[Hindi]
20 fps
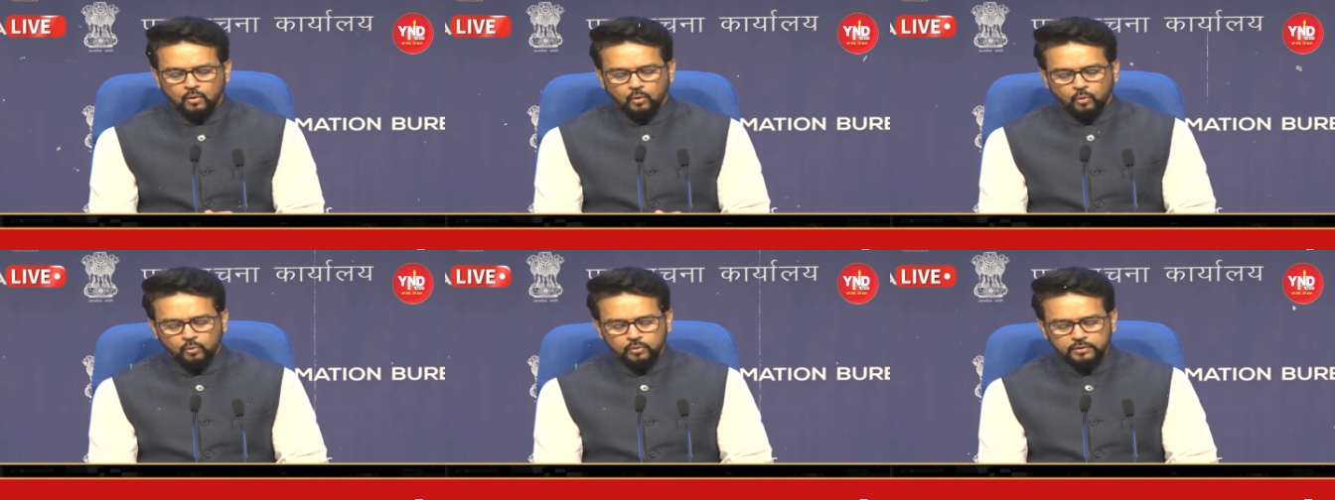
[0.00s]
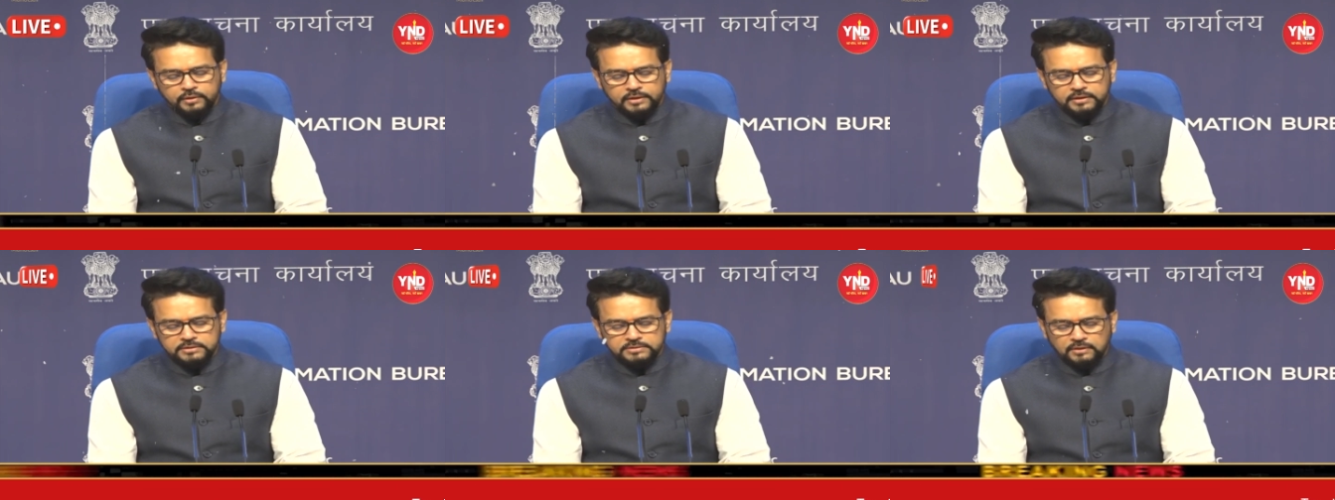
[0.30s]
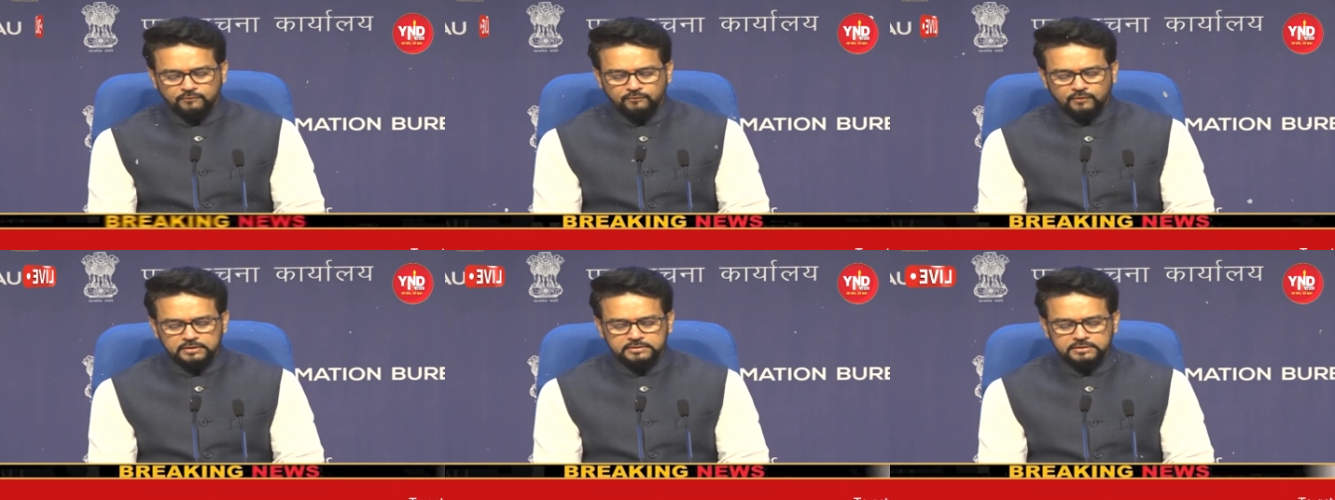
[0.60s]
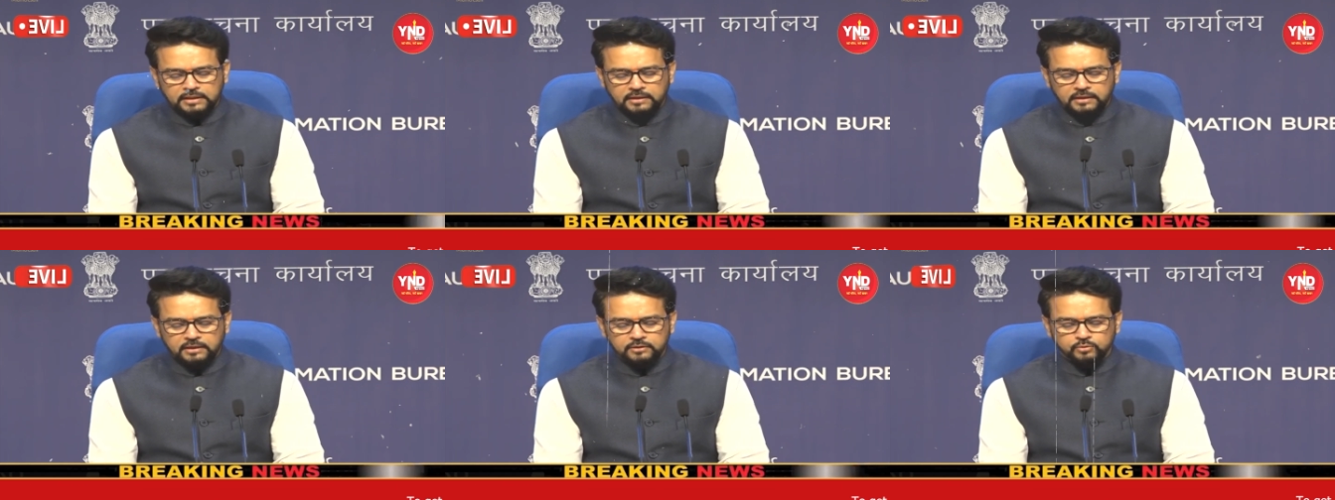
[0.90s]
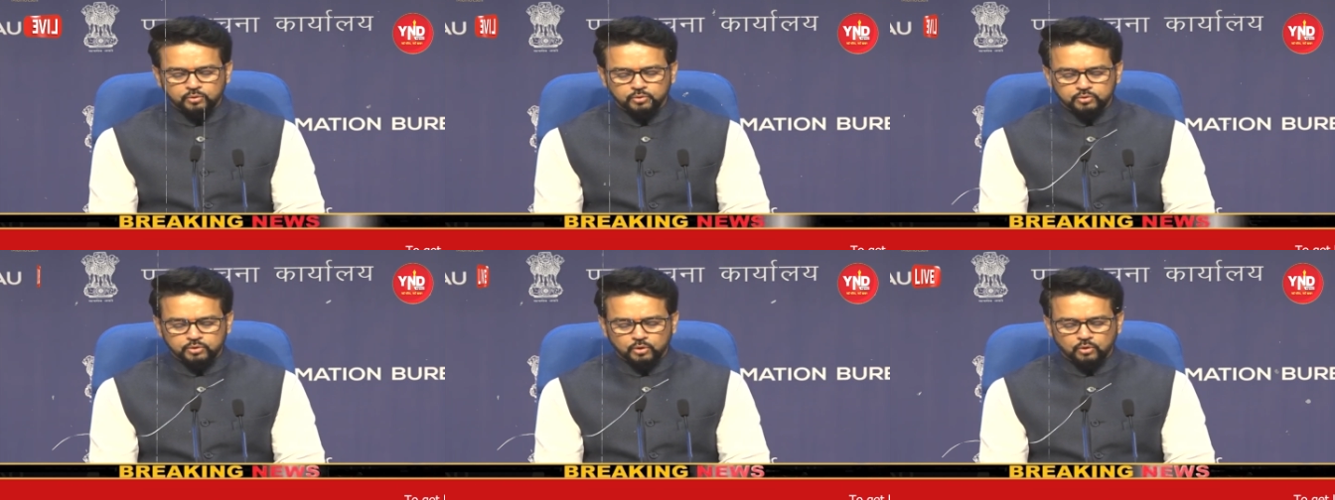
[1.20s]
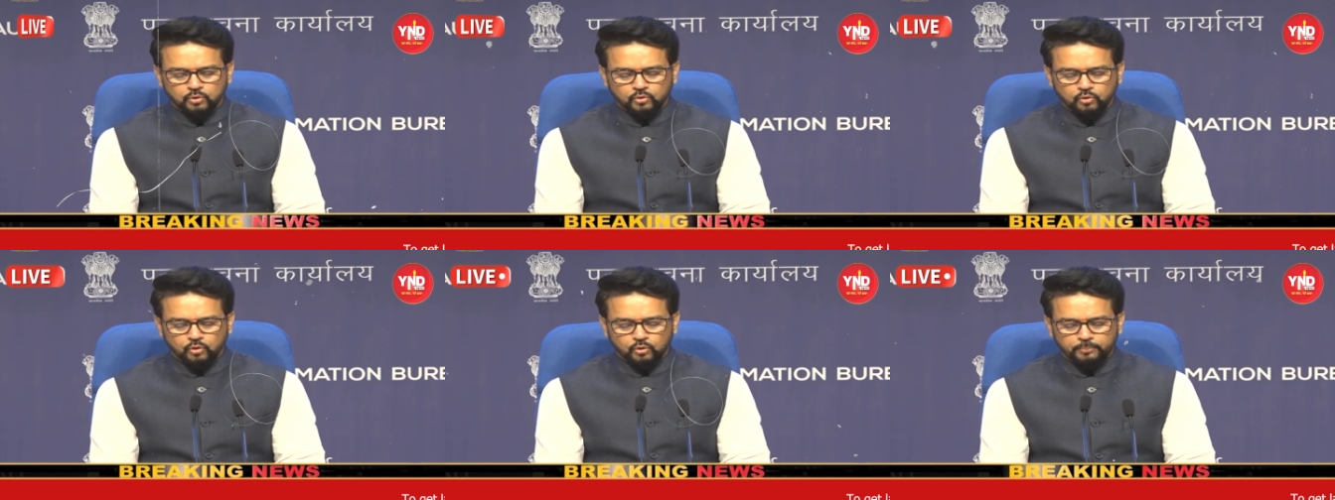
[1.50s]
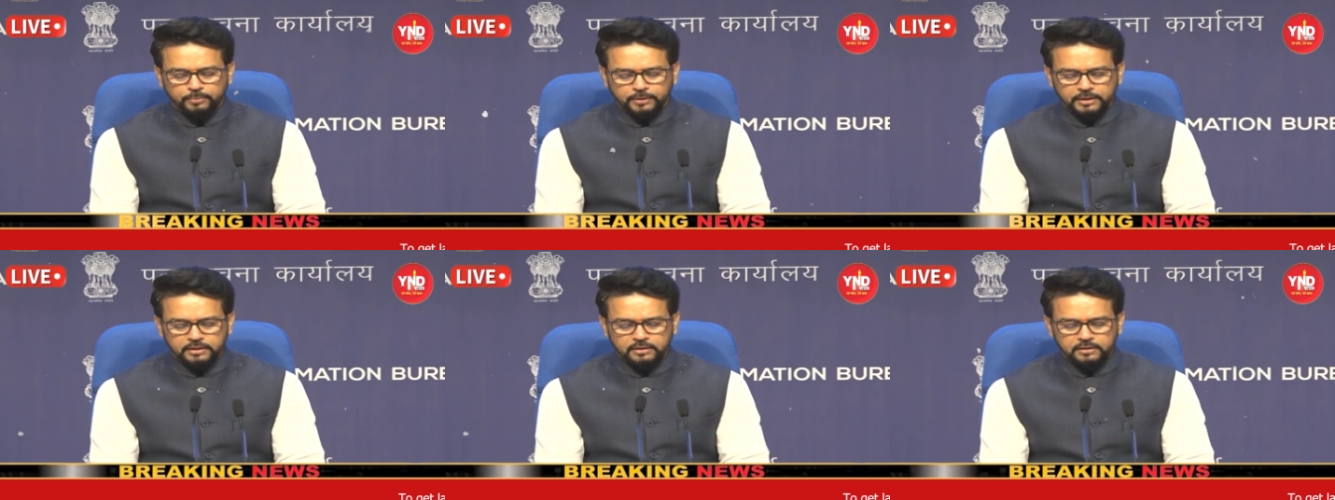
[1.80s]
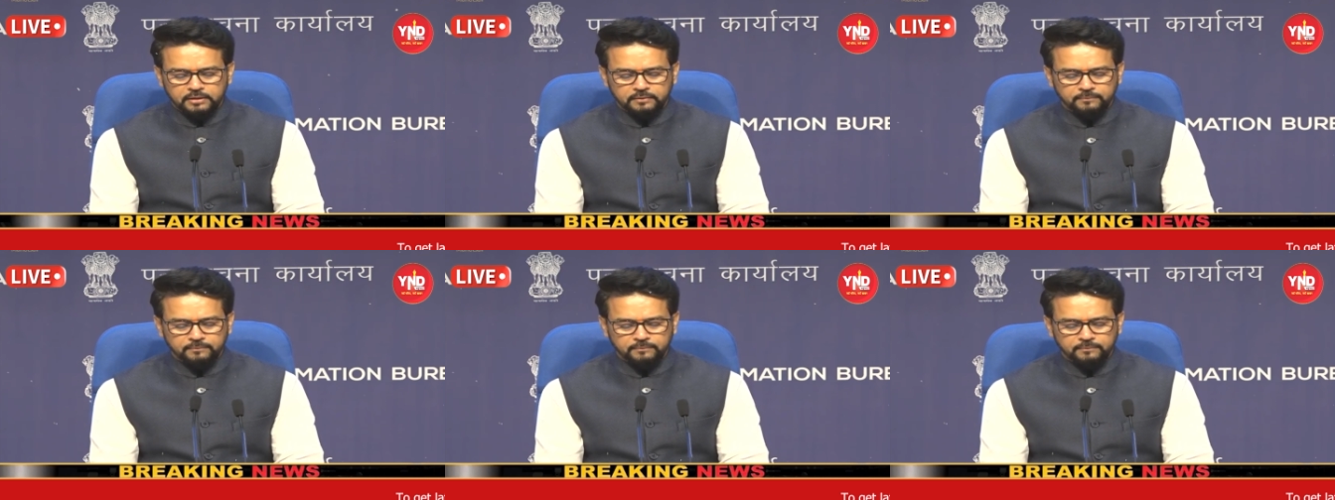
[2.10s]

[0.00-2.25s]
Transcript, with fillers: उनकी सफलता ने दूसरों को भी